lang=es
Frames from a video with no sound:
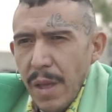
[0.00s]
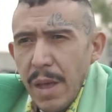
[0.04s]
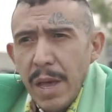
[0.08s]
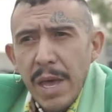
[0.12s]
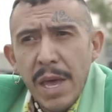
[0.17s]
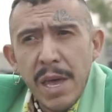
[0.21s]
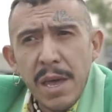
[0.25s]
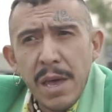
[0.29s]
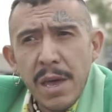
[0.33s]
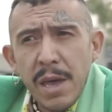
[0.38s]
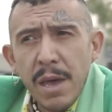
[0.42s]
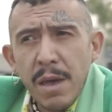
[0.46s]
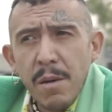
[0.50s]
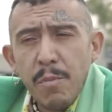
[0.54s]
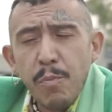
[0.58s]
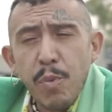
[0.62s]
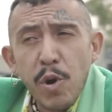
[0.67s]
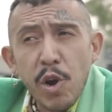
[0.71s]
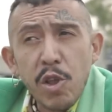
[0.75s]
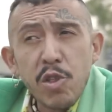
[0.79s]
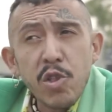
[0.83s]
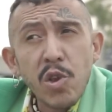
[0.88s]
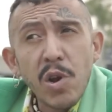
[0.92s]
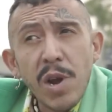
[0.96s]
Eh,
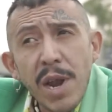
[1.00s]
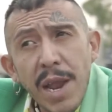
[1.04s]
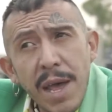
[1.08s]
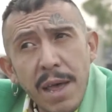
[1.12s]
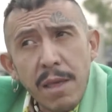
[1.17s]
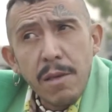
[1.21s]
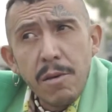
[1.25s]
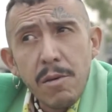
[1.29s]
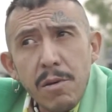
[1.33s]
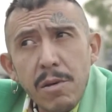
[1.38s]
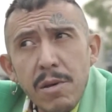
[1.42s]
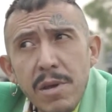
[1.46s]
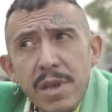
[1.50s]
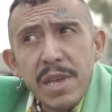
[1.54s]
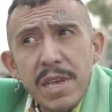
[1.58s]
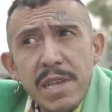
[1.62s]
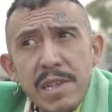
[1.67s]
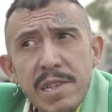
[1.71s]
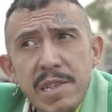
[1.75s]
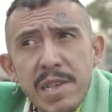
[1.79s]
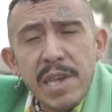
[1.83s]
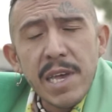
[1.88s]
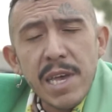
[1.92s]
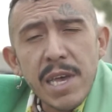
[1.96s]
por otro lado,
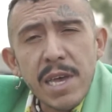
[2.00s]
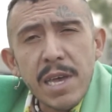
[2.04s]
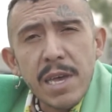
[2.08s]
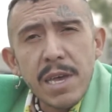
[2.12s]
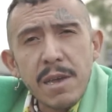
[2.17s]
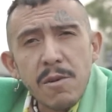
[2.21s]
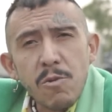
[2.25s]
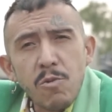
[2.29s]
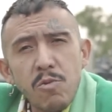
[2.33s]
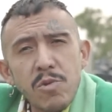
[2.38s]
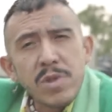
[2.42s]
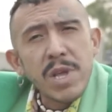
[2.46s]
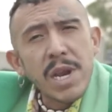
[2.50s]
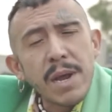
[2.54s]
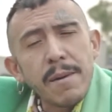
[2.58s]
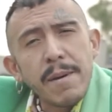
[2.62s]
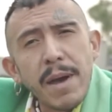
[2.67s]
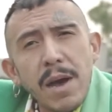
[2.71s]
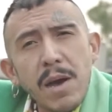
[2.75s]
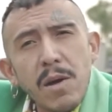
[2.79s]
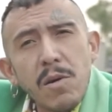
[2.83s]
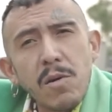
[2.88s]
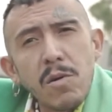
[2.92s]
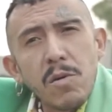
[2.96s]
hice un
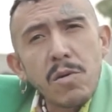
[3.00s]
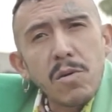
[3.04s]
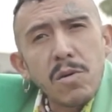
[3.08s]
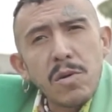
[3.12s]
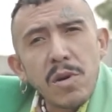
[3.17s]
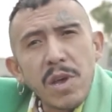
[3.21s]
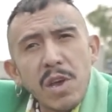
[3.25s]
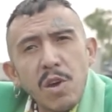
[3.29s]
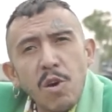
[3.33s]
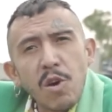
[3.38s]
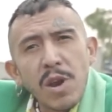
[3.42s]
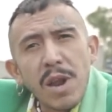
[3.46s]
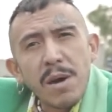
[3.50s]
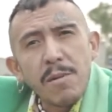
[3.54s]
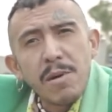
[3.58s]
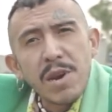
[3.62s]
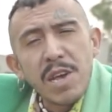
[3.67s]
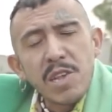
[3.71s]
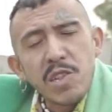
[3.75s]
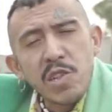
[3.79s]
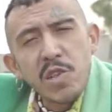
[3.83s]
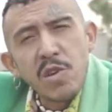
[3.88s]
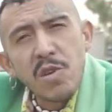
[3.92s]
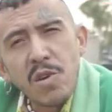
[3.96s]
trabajo en
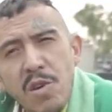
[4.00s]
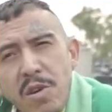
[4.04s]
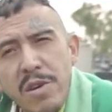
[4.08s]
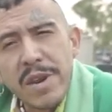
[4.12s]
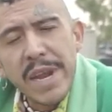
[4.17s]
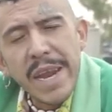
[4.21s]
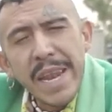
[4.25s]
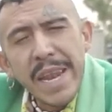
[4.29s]
colaboración con